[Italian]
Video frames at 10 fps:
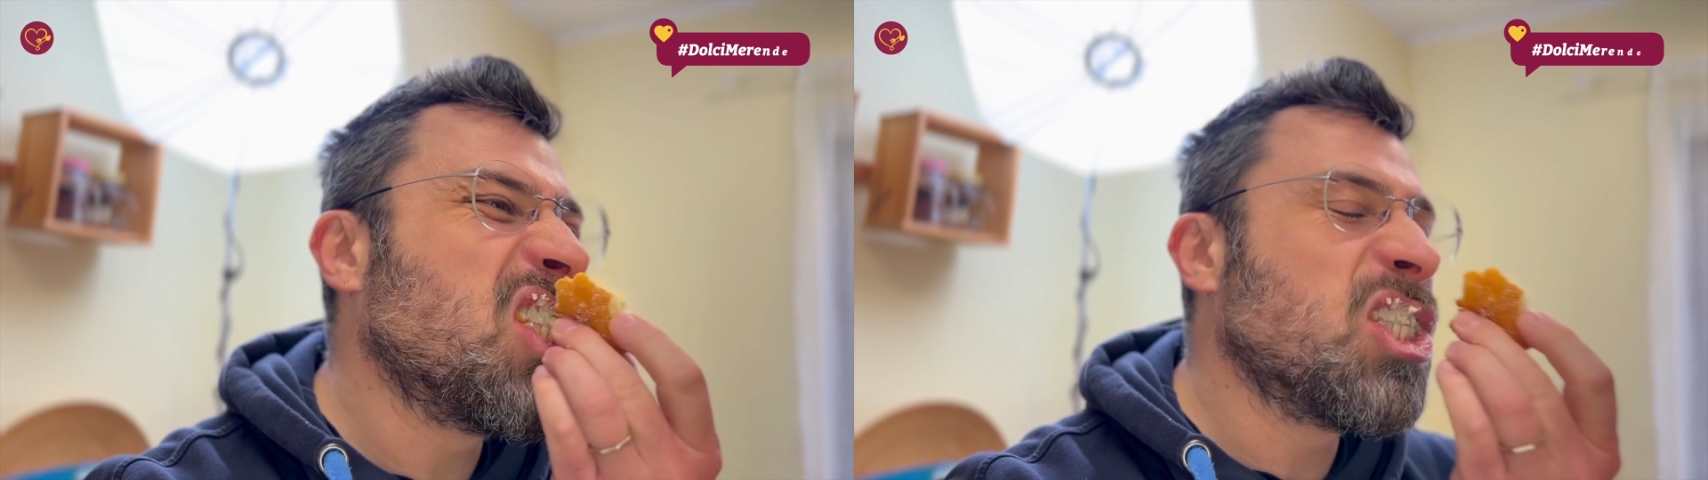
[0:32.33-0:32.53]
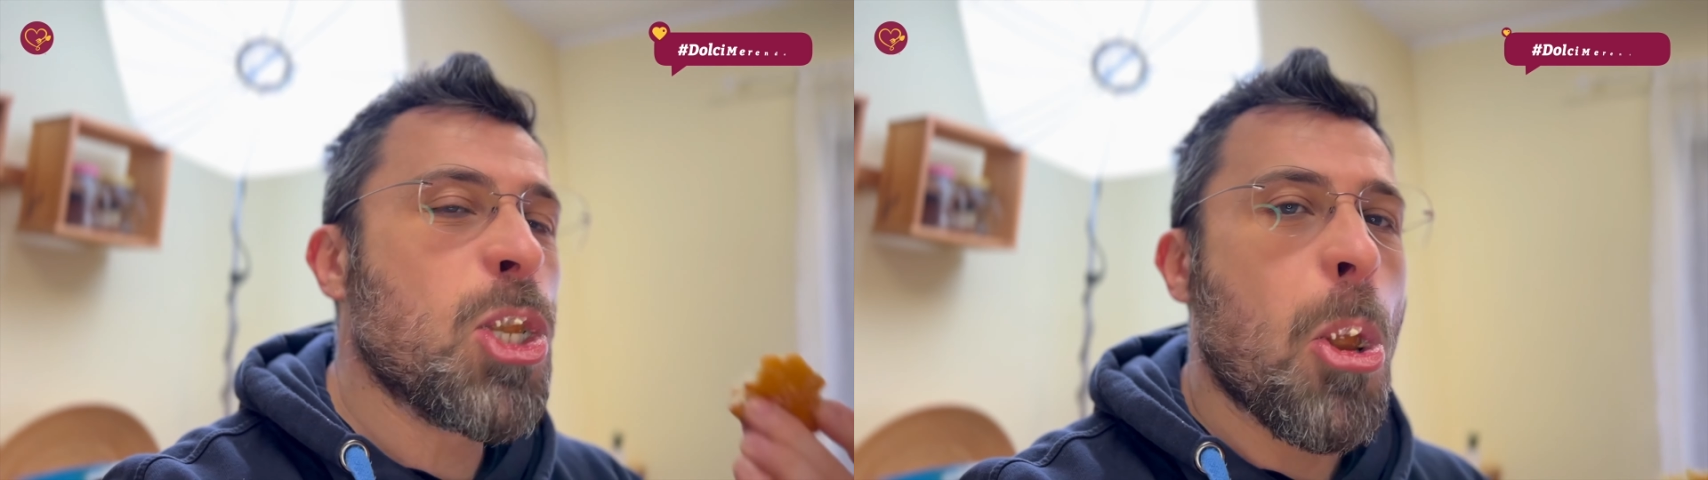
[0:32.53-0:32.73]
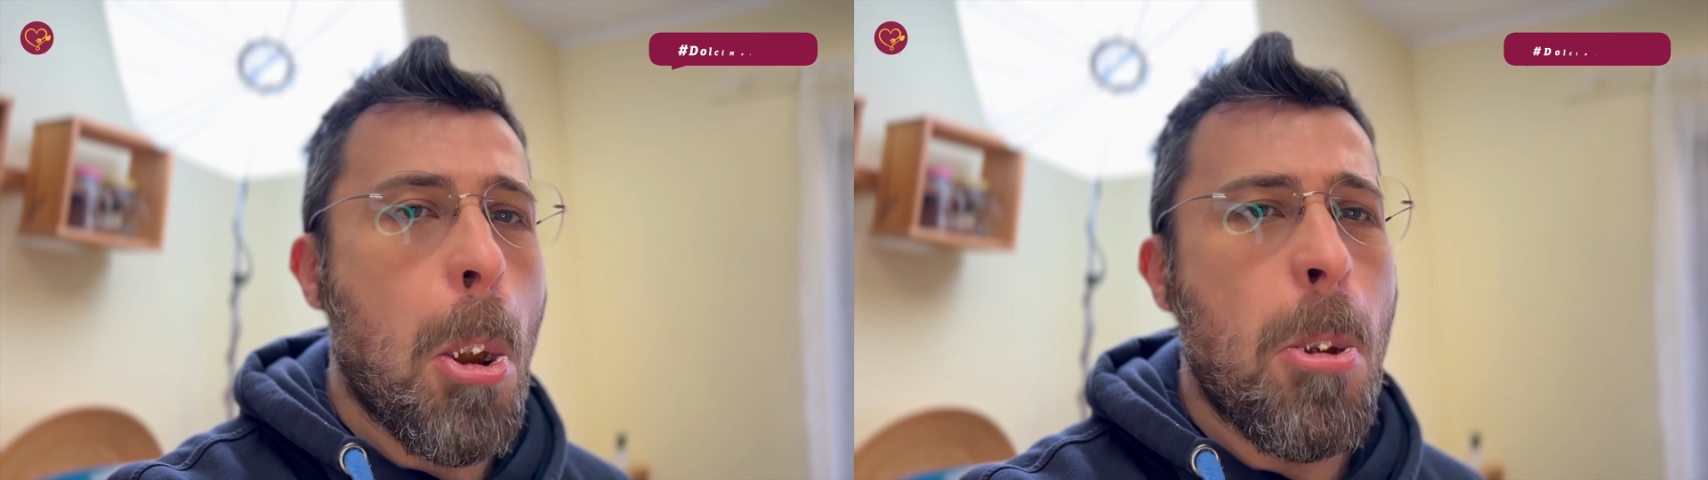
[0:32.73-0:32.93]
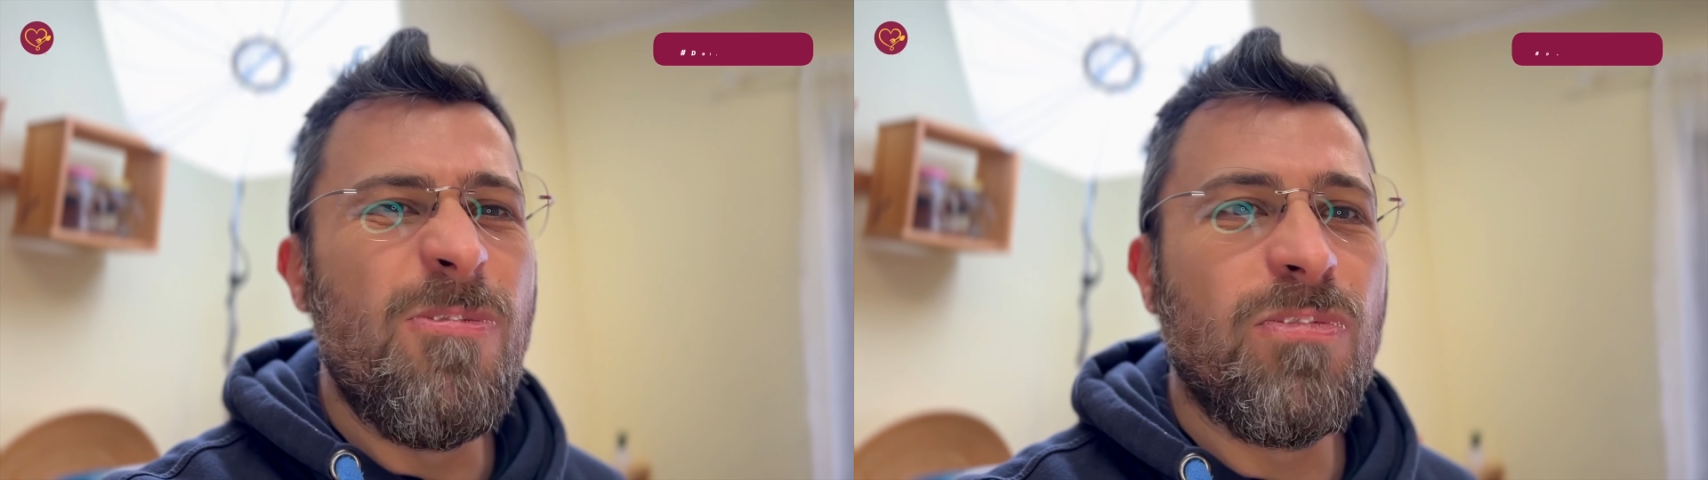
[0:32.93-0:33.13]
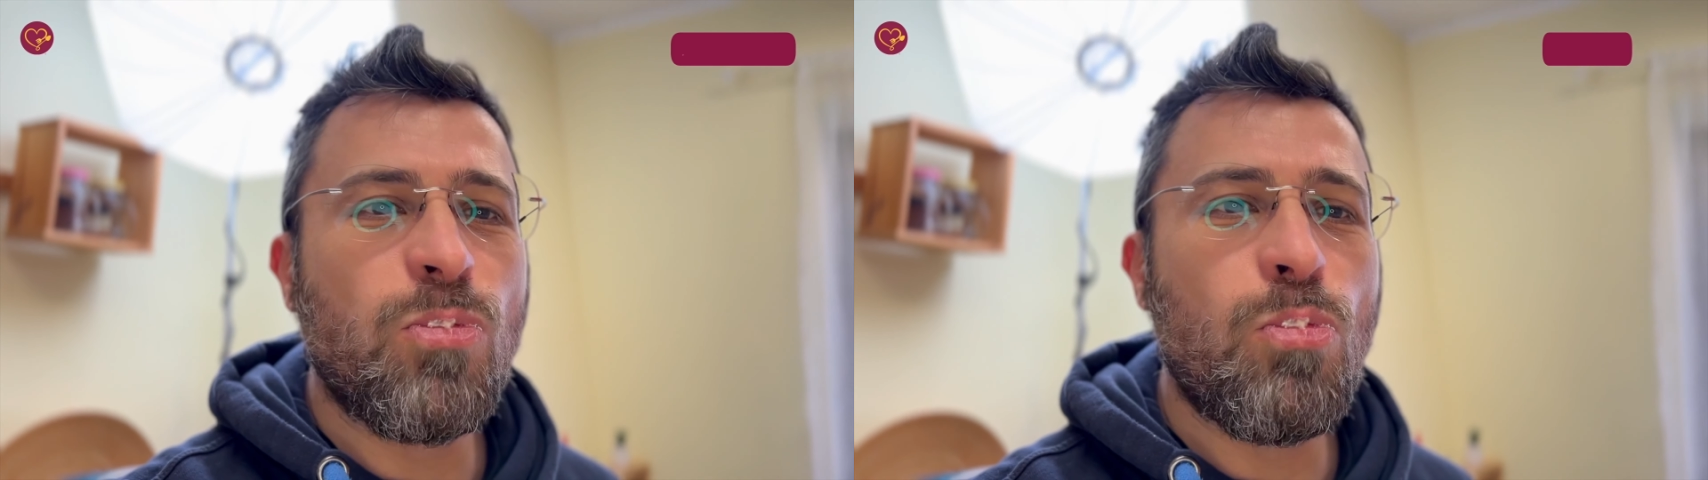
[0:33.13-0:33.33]

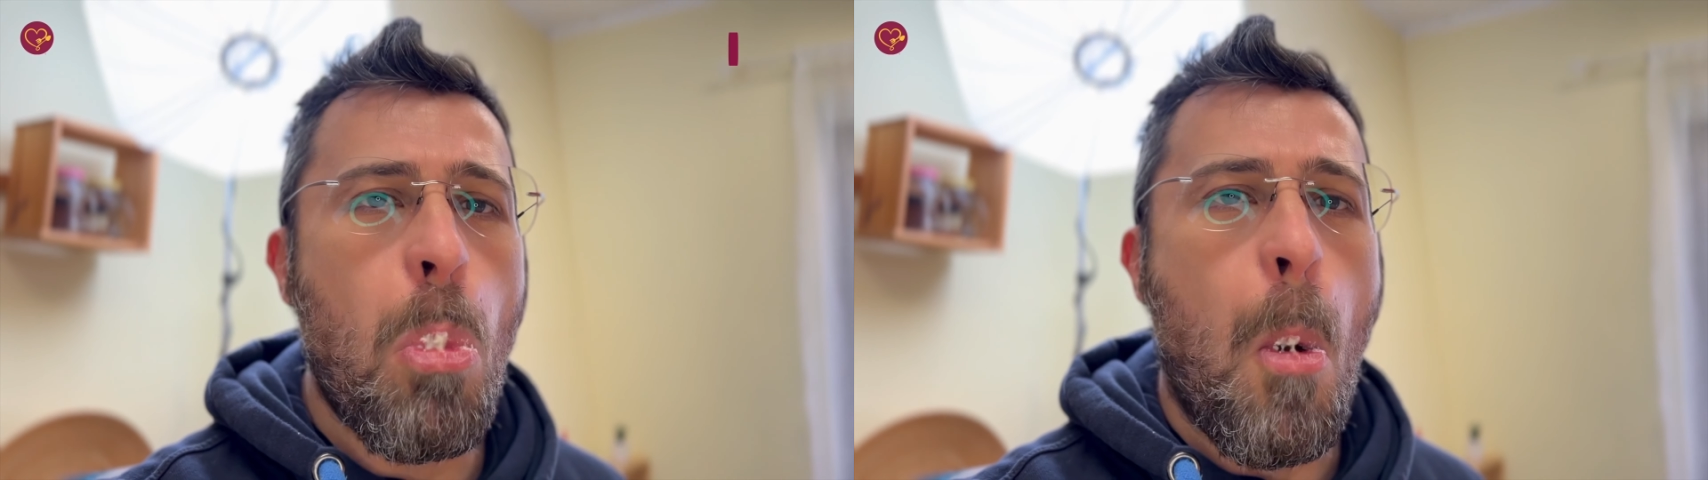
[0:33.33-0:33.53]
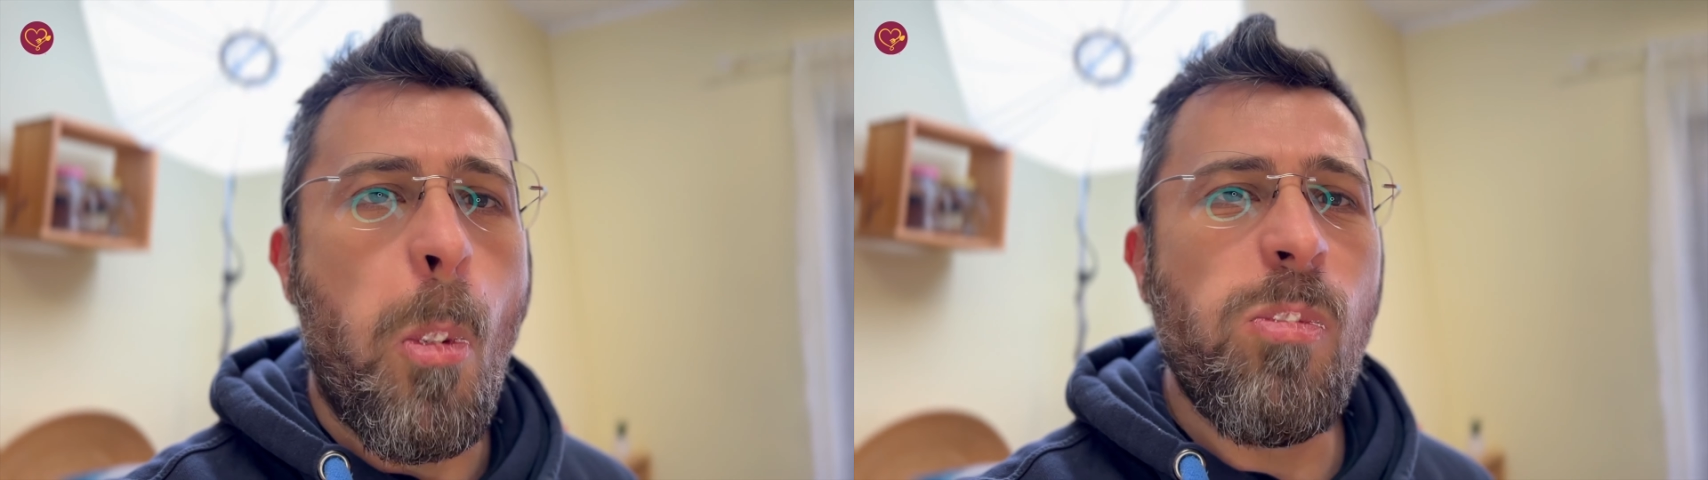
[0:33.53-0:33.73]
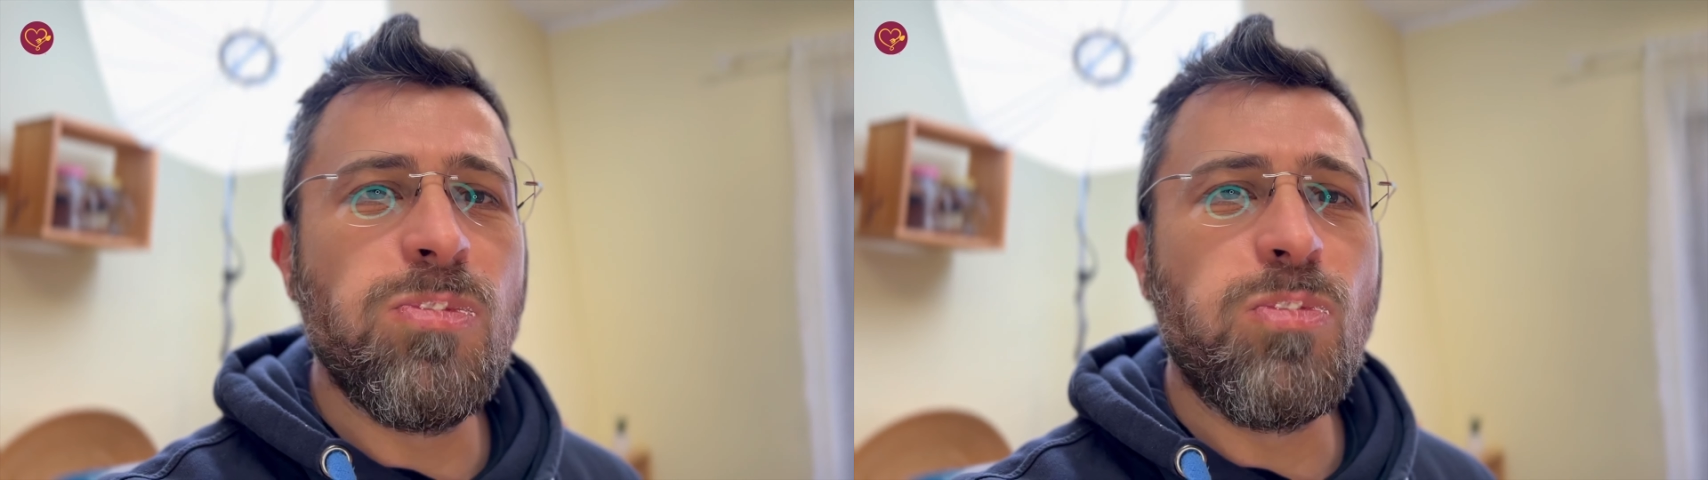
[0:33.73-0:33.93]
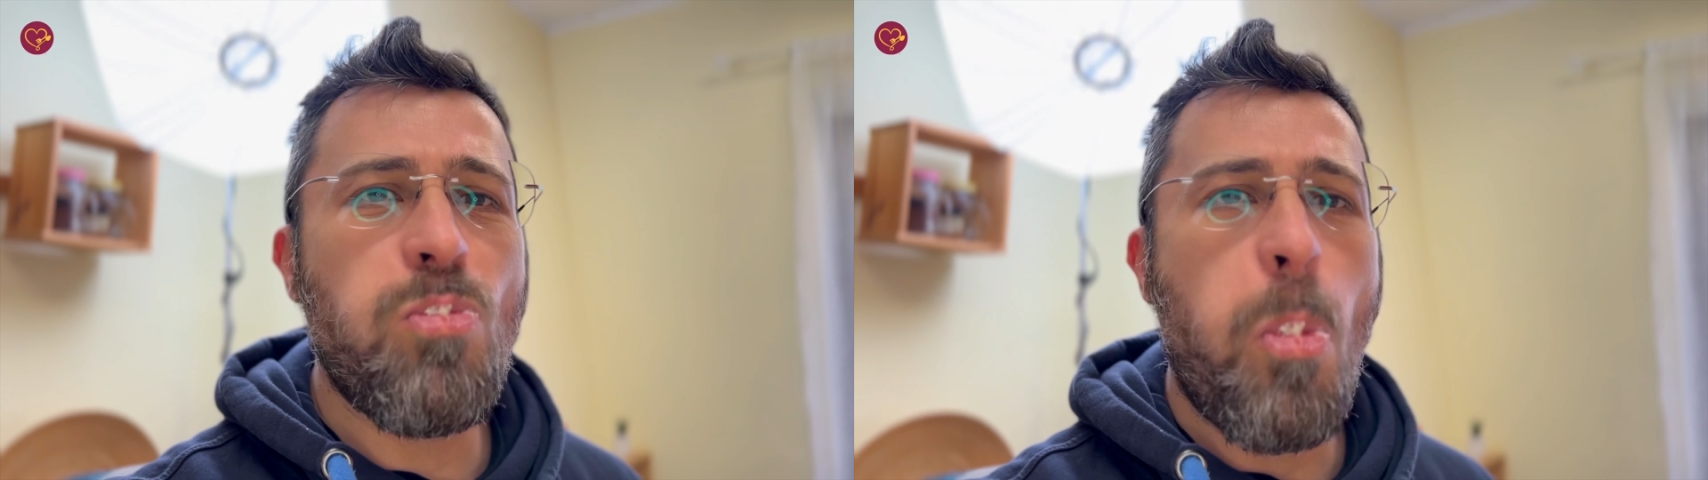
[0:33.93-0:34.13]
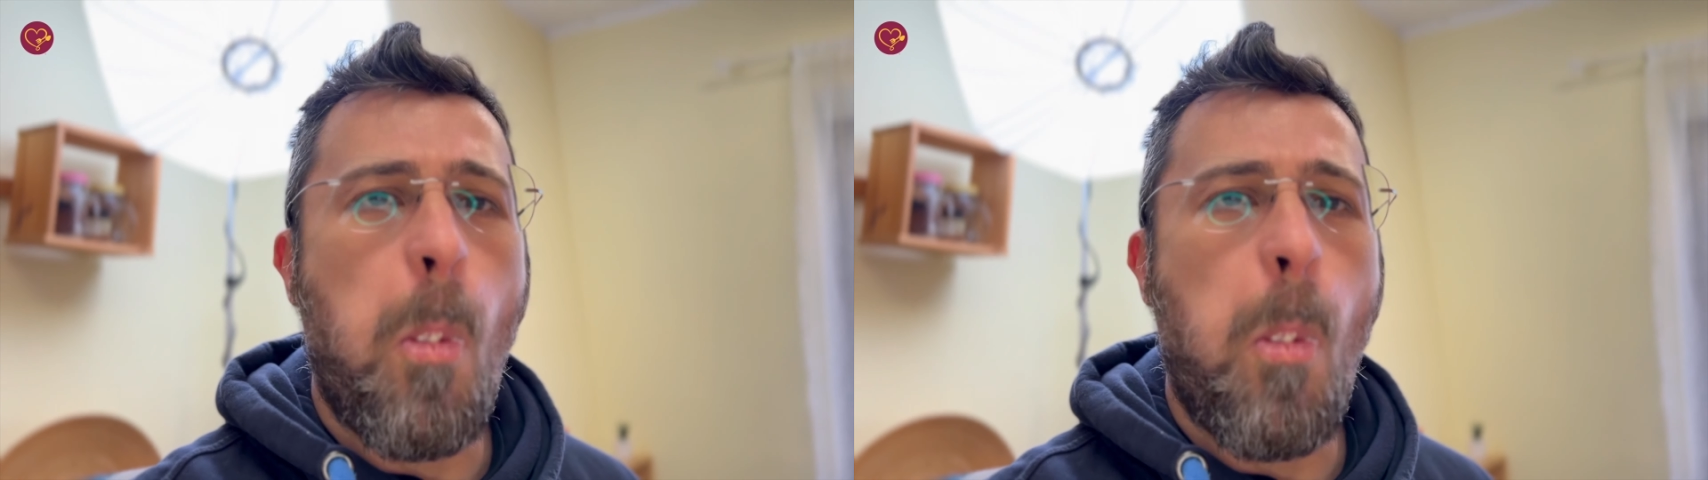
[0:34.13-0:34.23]
assaggia. Oggi